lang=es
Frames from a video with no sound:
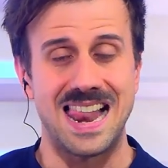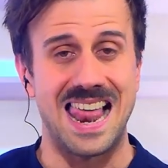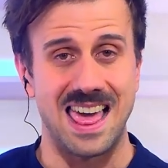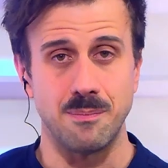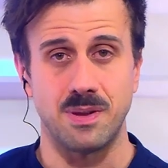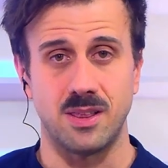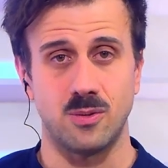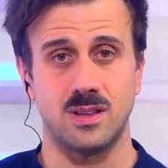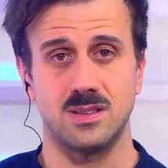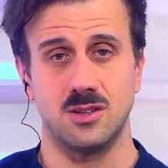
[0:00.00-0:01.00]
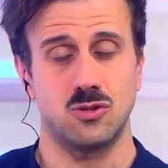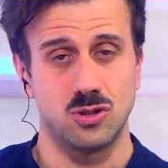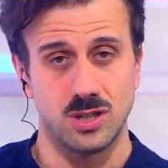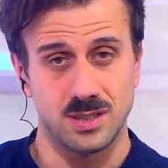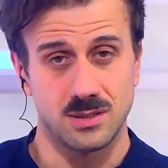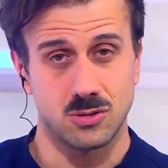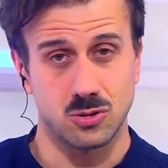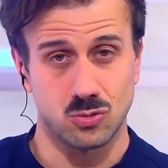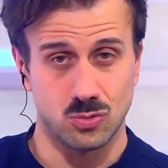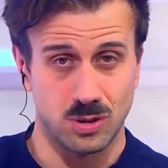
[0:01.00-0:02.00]
la Alhambra durante todos
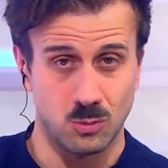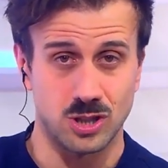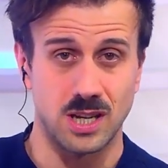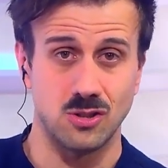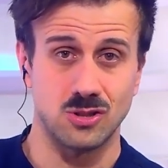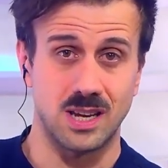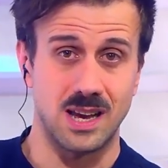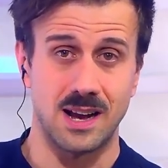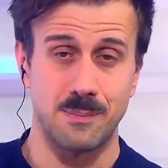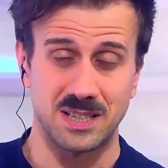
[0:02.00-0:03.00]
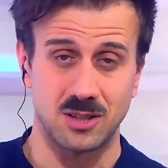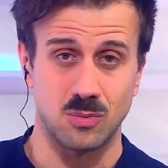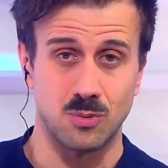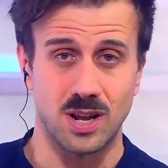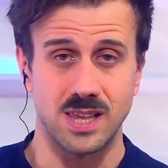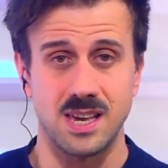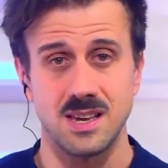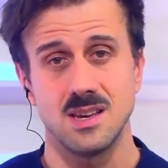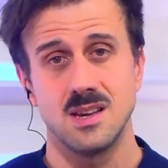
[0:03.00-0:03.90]
estos últimos años que ha pasado por allí.